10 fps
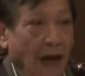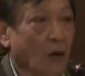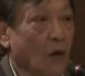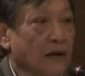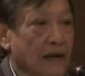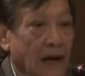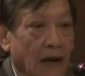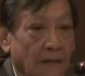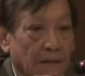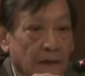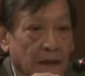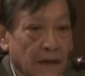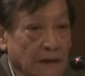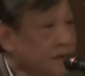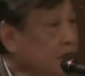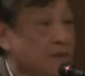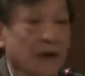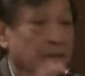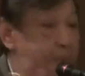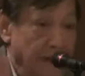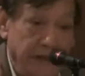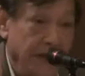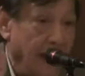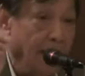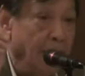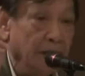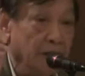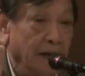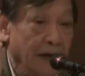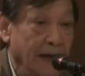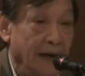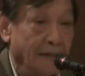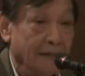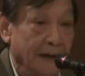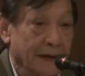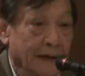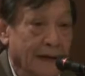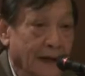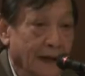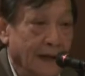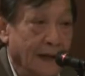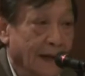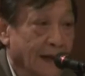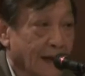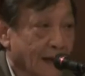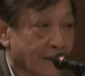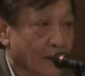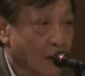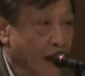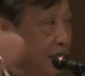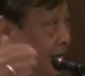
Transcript: ห้าหกเนี่ยนะครับ ก็สืบกันเป็นยี่เกไปเท่านั้นเองครับ เพราะว่า